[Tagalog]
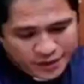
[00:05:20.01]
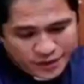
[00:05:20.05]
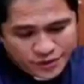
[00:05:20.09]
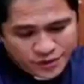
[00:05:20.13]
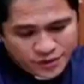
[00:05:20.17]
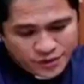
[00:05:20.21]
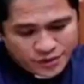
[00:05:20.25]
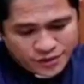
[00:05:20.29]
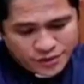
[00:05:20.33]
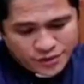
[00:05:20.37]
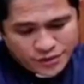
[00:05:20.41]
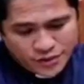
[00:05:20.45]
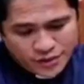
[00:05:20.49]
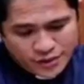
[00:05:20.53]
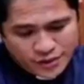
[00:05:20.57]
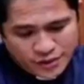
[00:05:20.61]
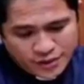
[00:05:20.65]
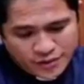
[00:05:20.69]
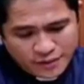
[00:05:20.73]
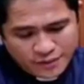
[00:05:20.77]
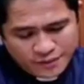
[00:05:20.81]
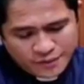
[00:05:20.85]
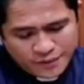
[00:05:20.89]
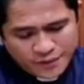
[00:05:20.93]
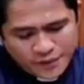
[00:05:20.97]
Angels do
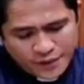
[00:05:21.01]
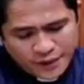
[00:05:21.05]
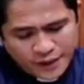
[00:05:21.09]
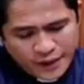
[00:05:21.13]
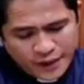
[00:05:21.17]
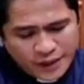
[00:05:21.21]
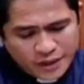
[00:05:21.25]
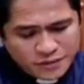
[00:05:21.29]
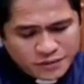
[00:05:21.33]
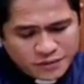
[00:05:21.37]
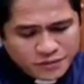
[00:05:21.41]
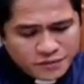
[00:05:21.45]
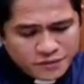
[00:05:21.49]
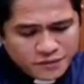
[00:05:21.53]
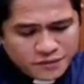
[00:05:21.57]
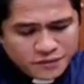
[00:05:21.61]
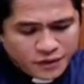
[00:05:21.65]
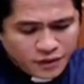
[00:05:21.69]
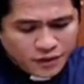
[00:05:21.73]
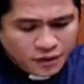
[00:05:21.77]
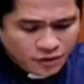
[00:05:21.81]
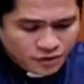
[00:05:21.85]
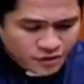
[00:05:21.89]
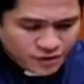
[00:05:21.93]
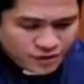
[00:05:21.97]
not have
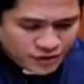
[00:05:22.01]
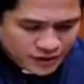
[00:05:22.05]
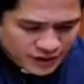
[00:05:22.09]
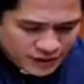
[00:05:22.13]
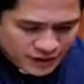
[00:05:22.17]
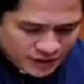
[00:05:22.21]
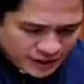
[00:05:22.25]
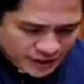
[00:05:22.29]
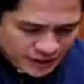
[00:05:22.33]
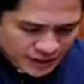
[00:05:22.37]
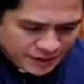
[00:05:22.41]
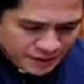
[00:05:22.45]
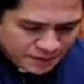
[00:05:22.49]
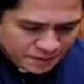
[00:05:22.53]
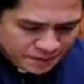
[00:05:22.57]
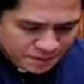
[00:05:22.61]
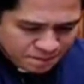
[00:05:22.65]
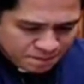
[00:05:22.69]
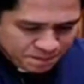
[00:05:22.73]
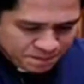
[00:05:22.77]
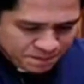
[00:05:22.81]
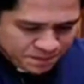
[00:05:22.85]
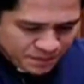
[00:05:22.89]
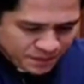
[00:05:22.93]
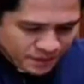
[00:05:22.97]
falsity
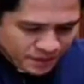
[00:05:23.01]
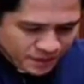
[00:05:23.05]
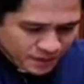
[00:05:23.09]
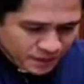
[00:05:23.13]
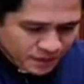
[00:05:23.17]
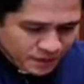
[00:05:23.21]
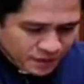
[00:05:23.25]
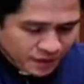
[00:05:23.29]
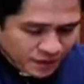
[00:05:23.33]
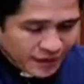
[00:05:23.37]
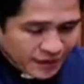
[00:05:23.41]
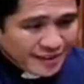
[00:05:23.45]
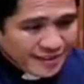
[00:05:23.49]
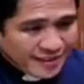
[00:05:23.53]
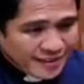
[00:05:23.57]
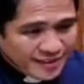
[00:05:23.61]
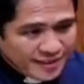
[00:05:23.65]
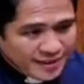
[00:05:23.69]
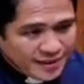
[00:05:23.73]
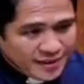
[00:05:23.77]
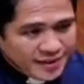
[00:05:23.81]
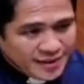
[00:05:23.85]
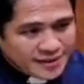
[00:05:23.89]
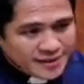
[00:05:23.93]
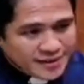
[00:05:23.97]
in their
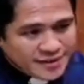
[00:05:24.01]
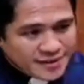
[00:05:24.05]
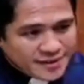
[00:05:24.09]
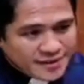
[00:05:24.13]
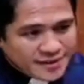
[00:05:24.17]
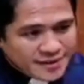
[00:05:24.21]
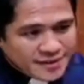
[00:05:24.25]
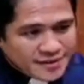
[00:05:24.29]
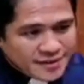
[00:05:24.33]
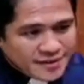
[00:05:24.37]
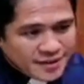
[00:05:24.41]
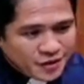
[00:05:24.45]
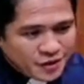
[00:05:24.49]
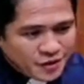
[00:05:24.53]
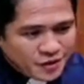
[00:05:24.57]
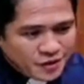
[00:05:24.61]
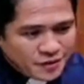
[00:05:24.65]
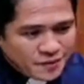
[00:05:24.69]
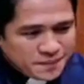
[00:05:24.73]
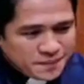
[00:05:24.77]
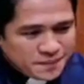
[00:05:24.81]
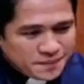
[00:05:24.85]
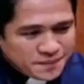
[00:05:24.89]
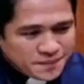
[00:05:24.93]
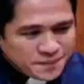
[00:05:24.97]
intellects. Ano?